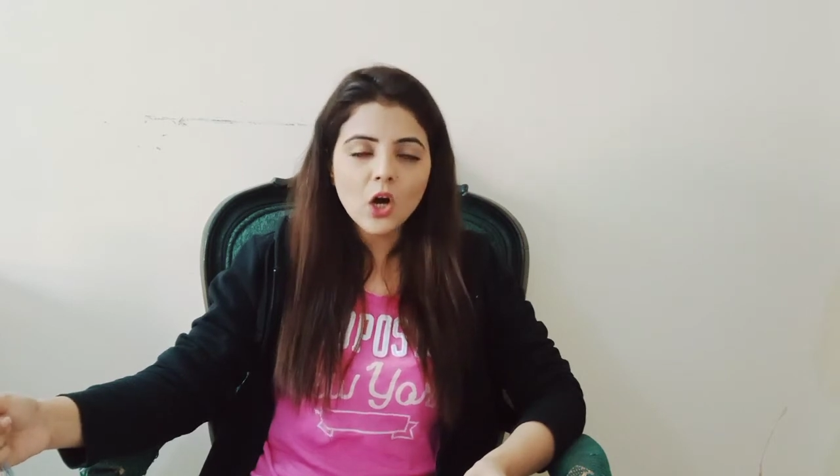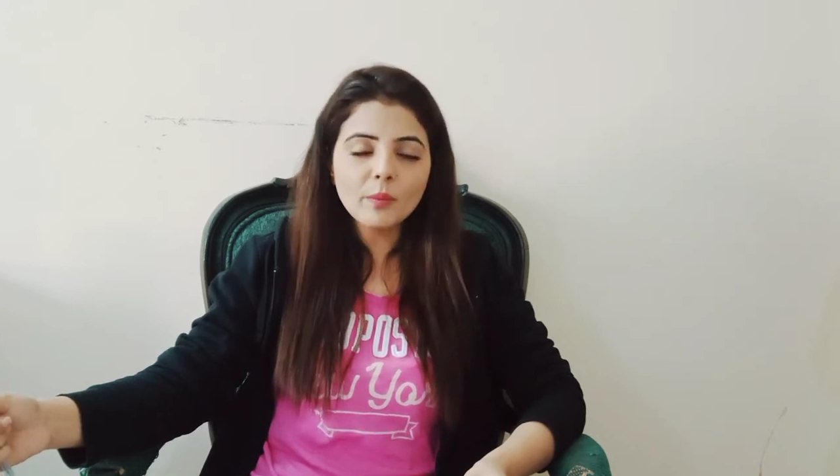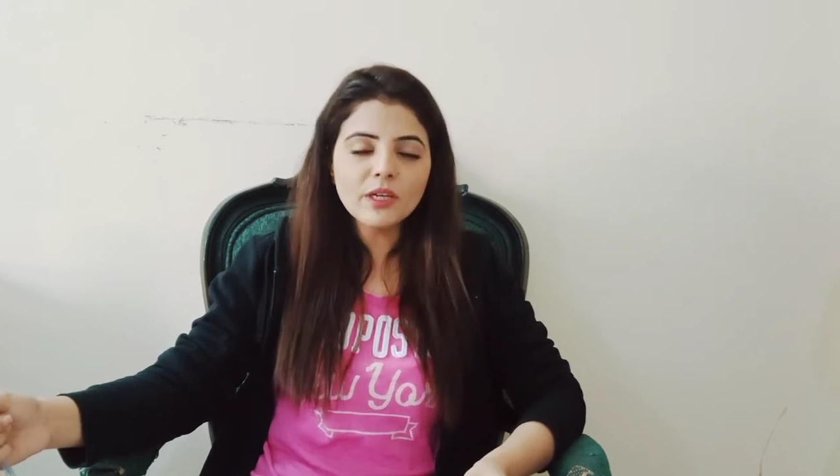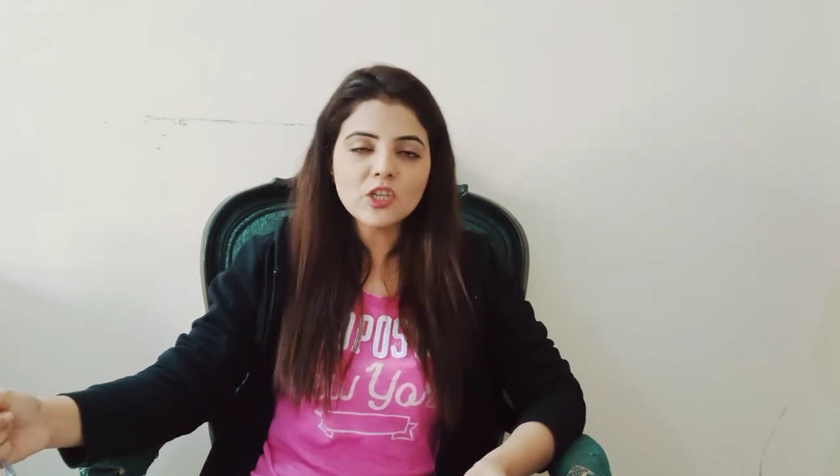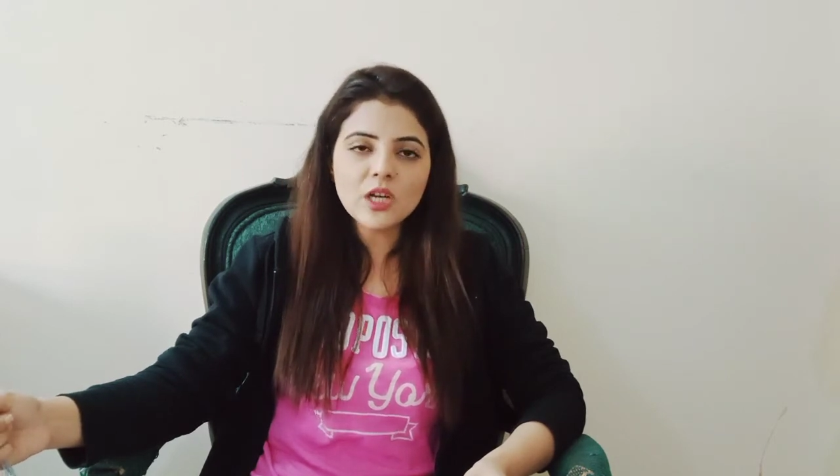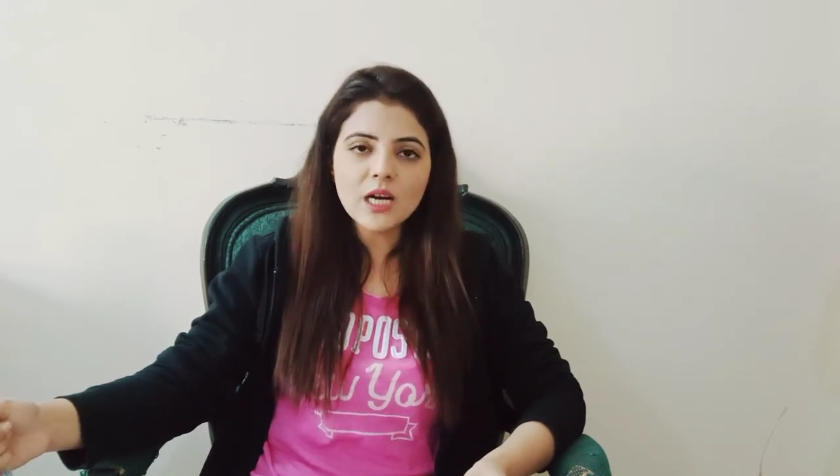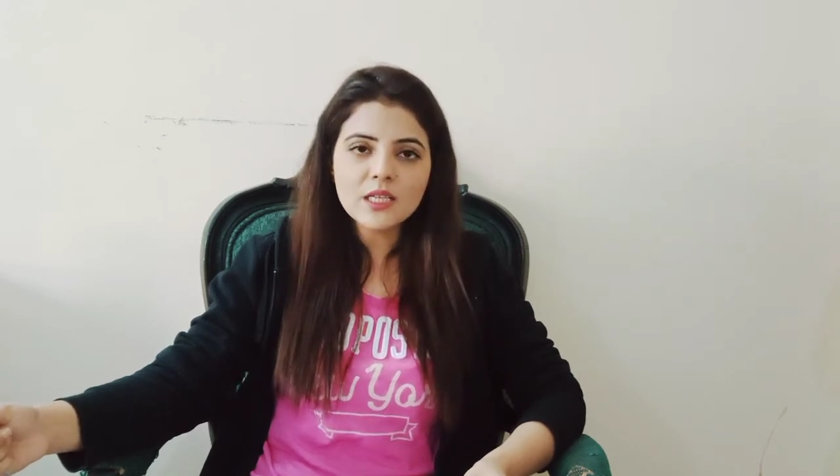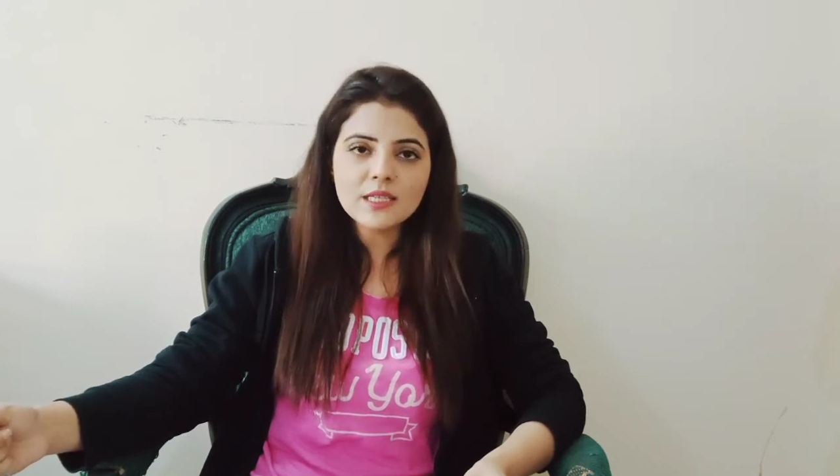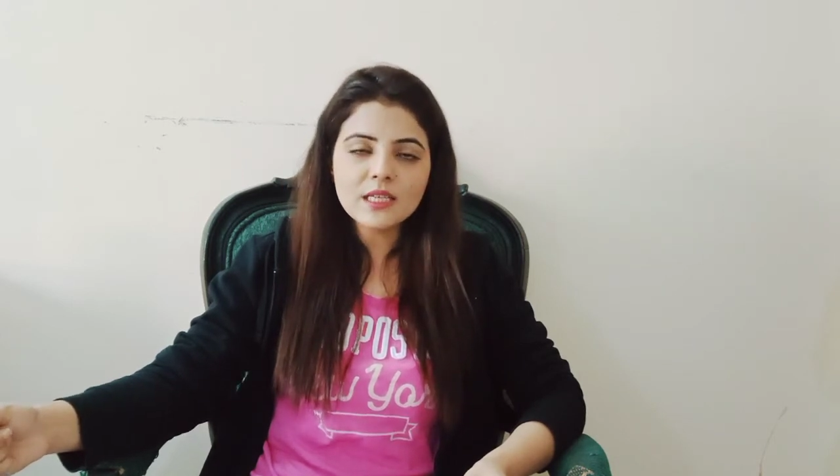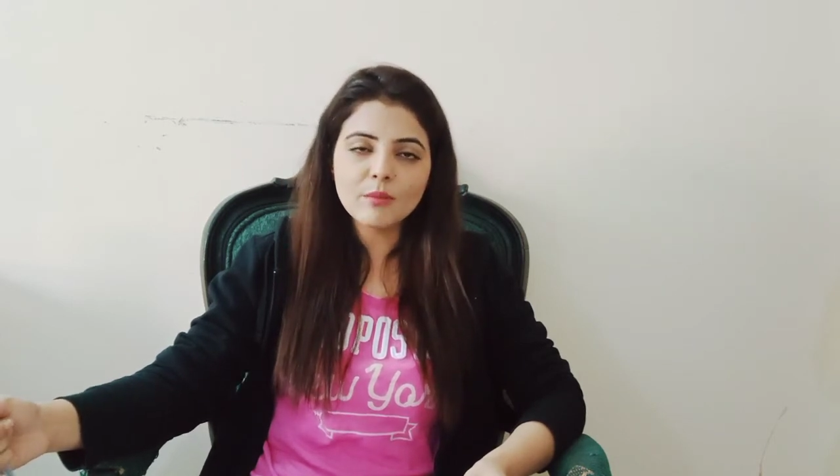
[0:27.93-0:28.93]
और फिर
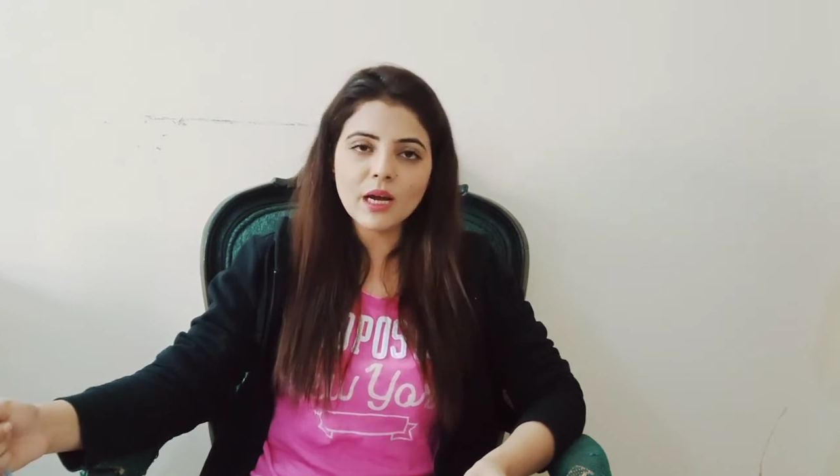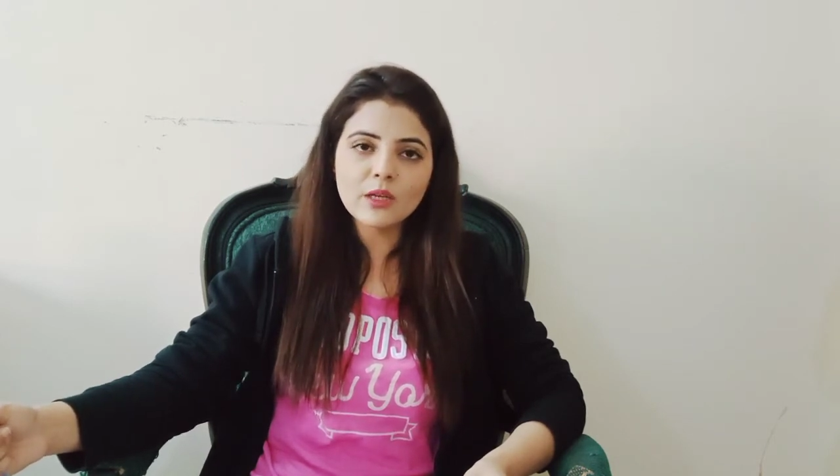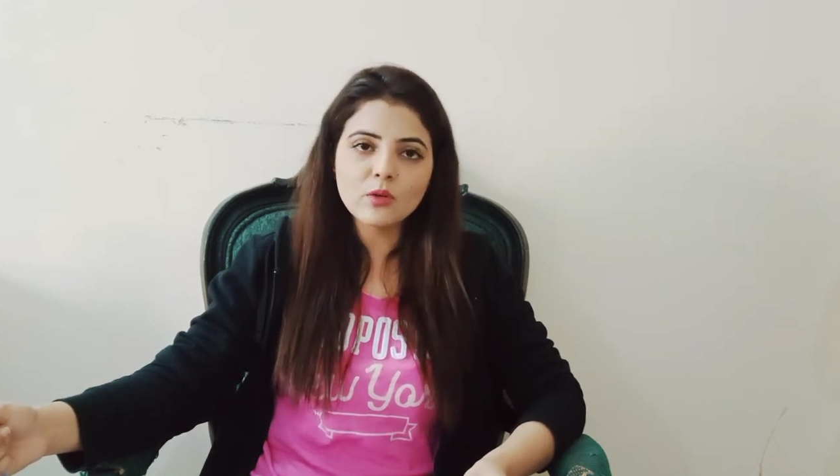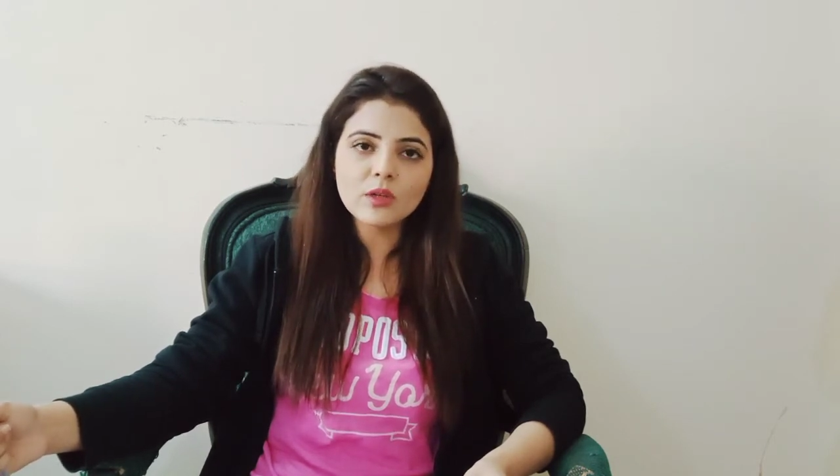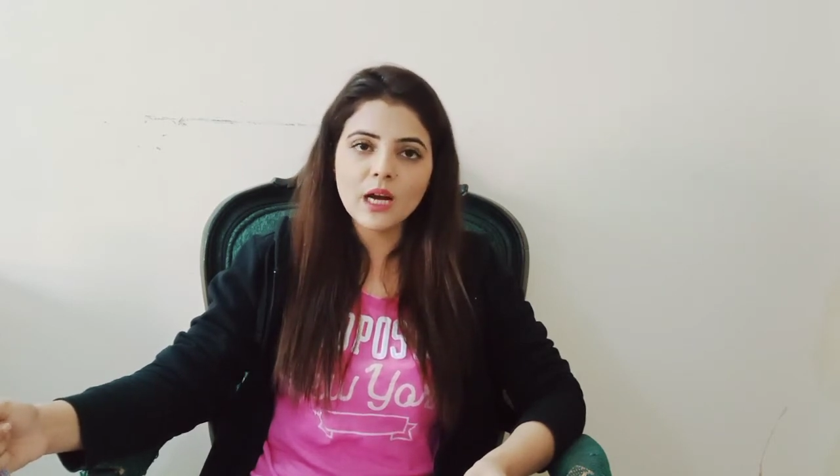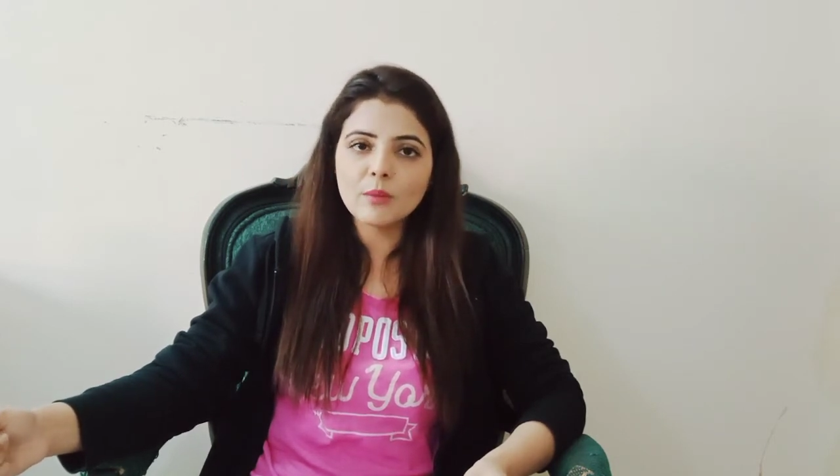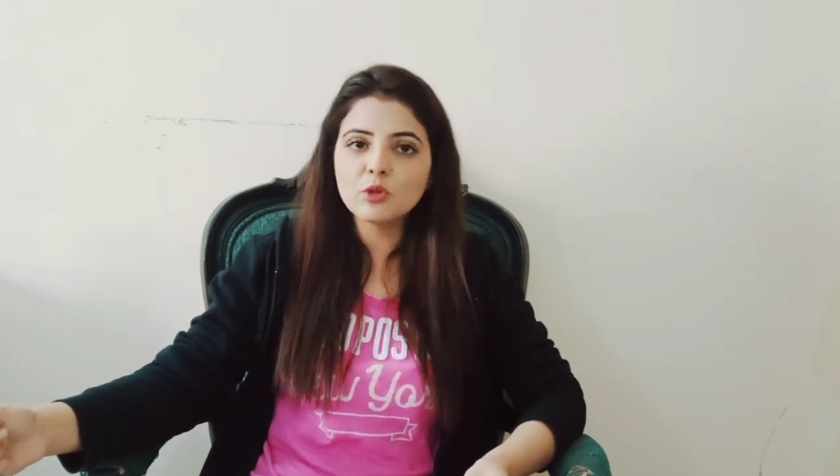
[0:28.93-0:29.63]
शारजा से बाय रोड